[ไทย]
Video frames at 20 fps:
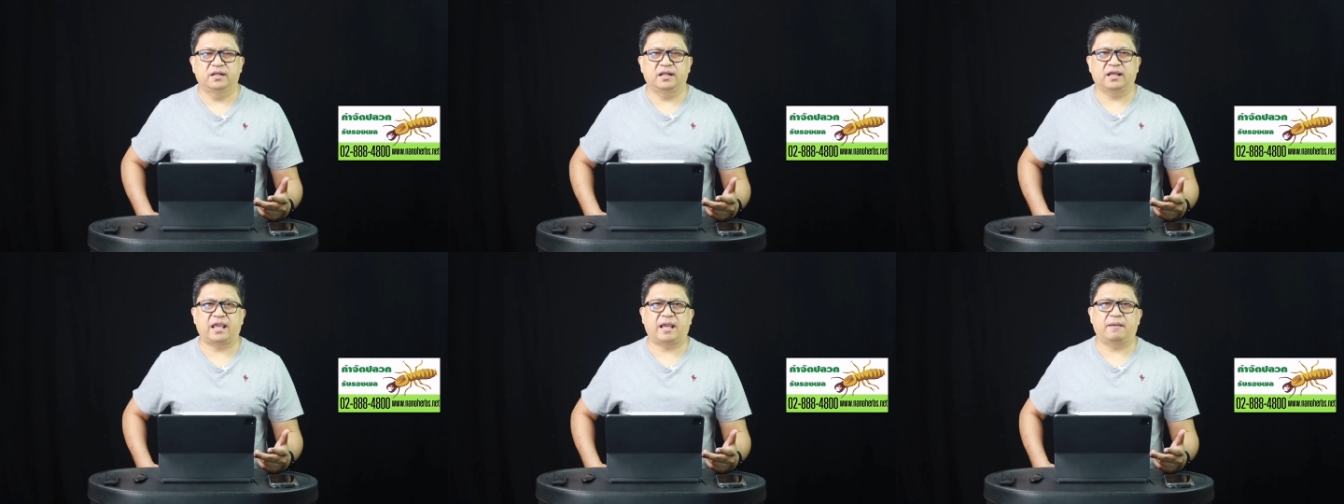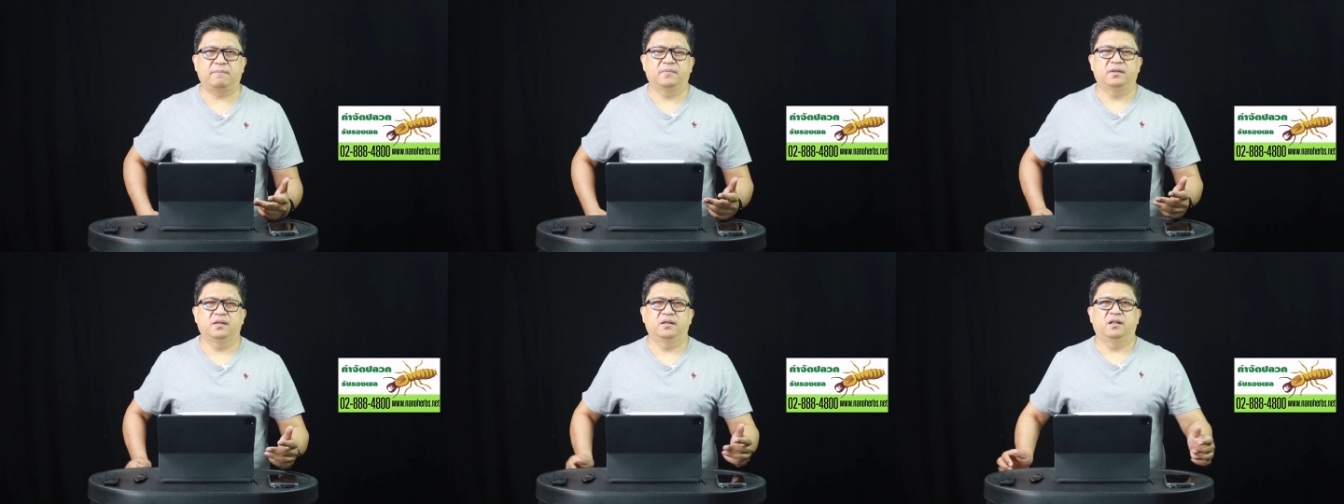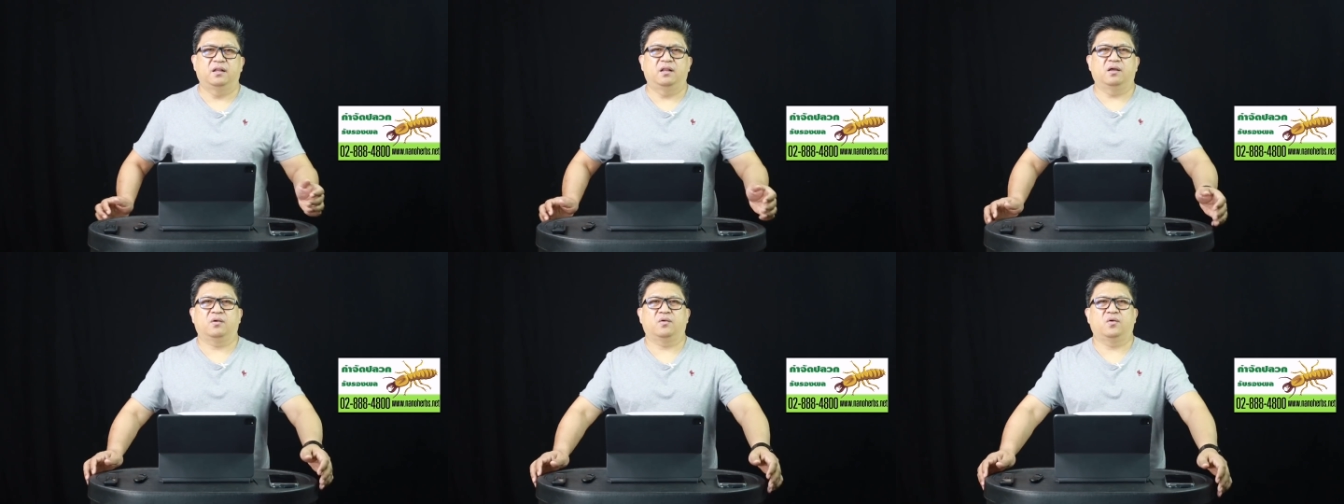นะครับ
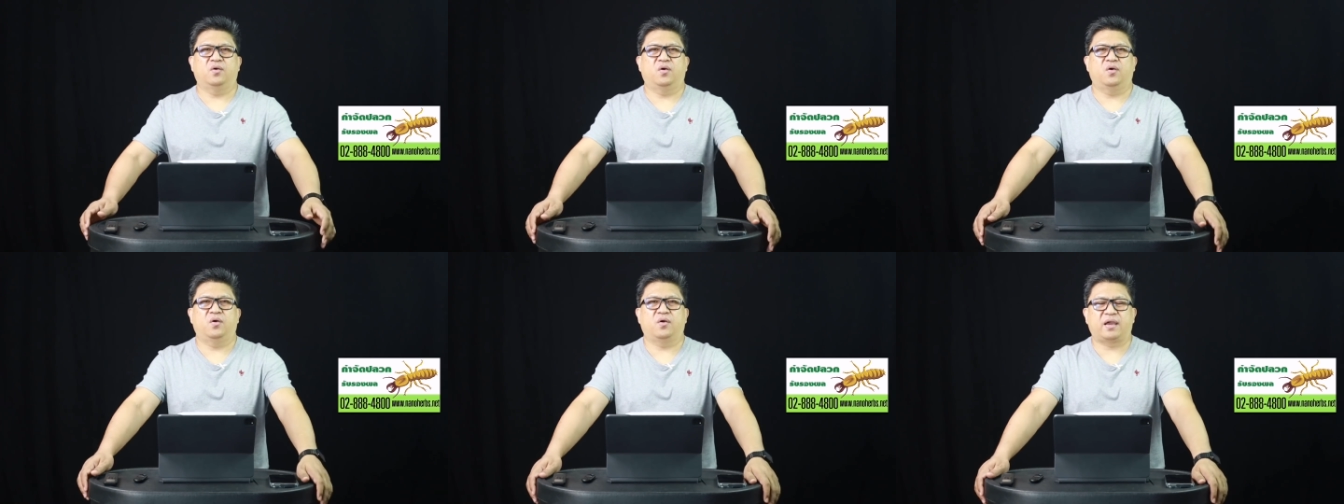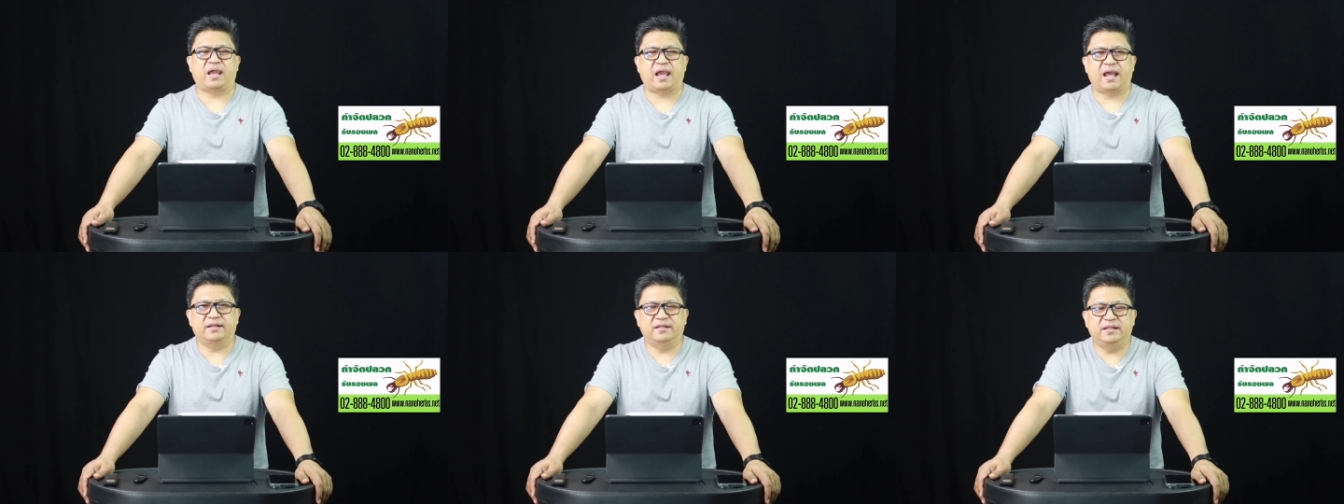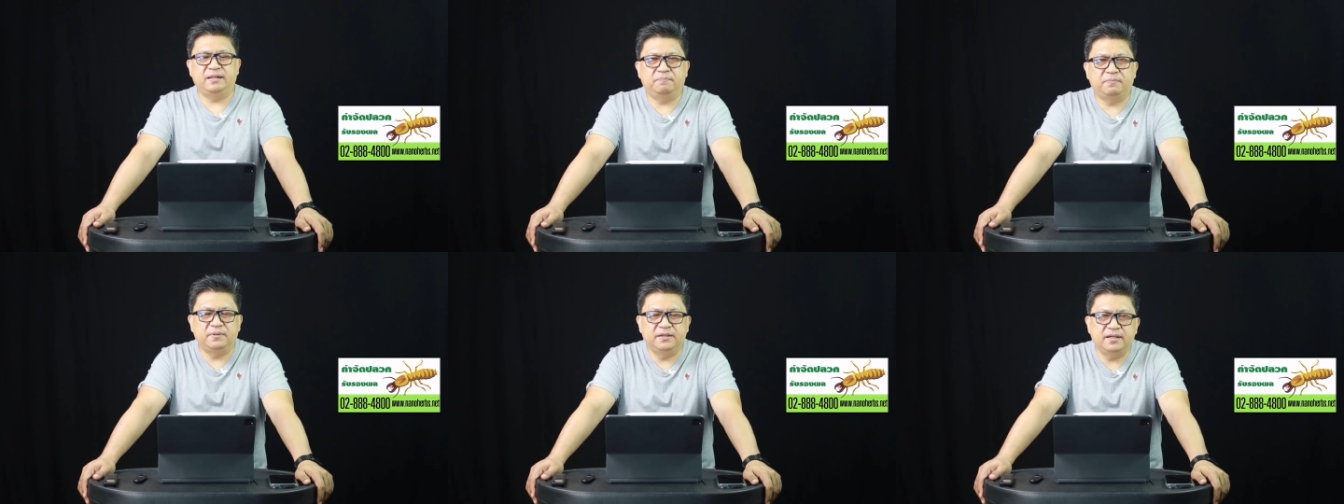แล้วก็การ
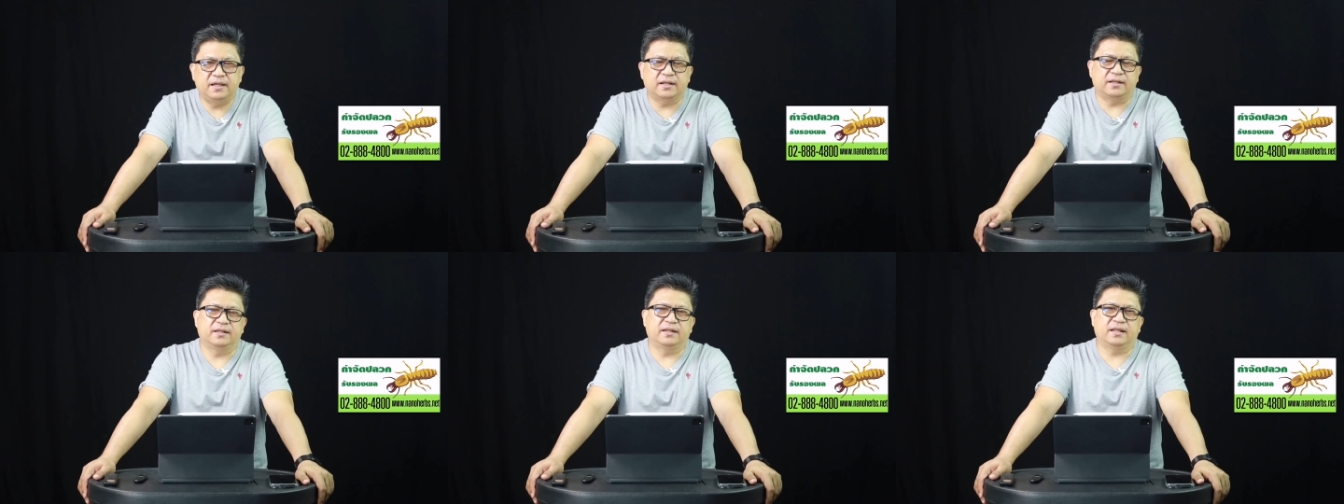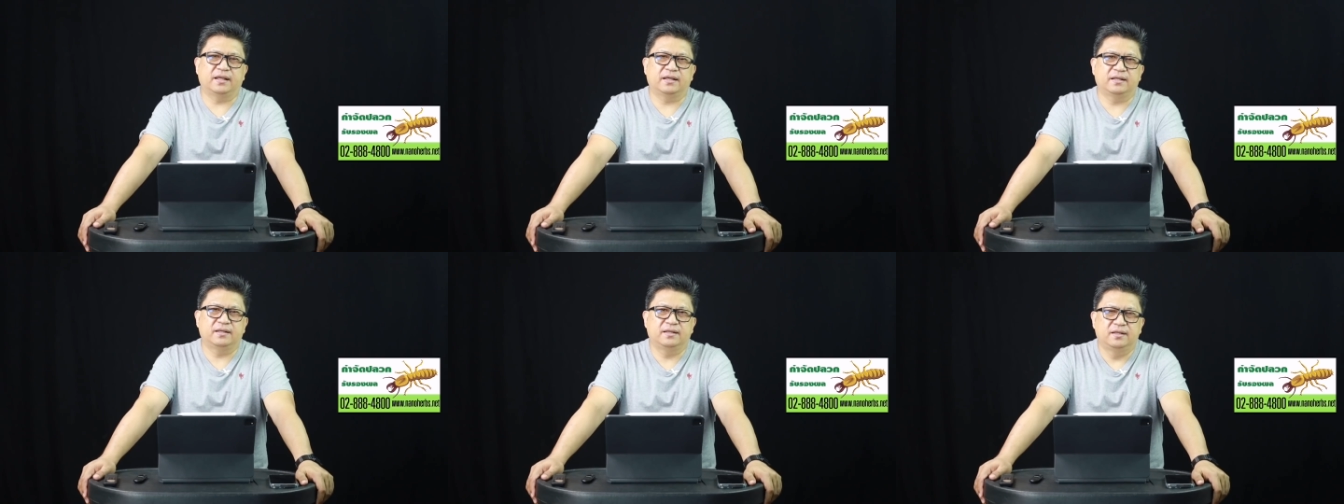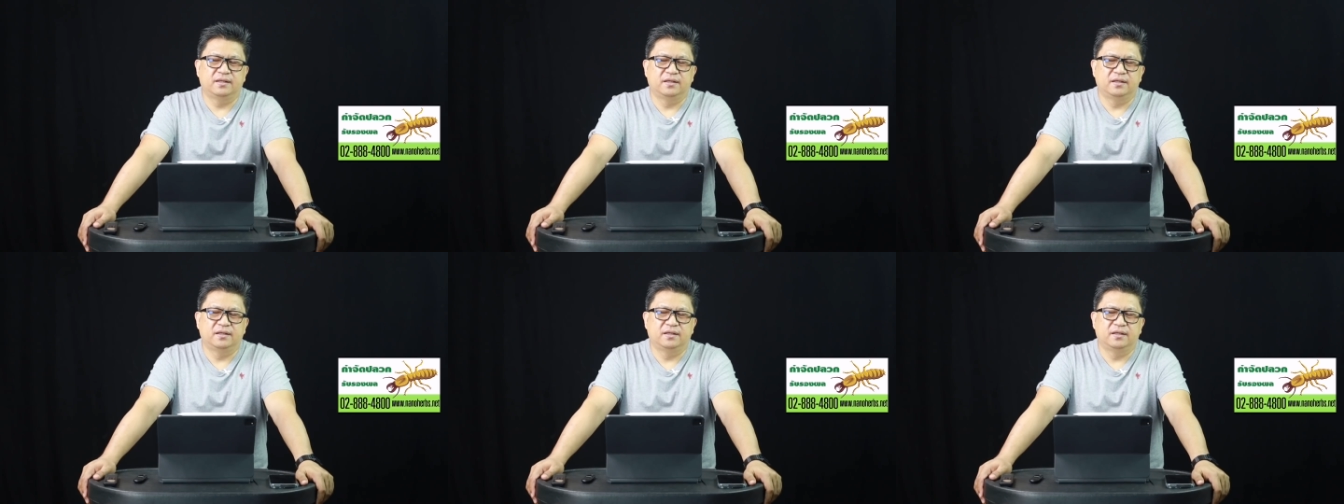ที่เพื่อนเนี่ย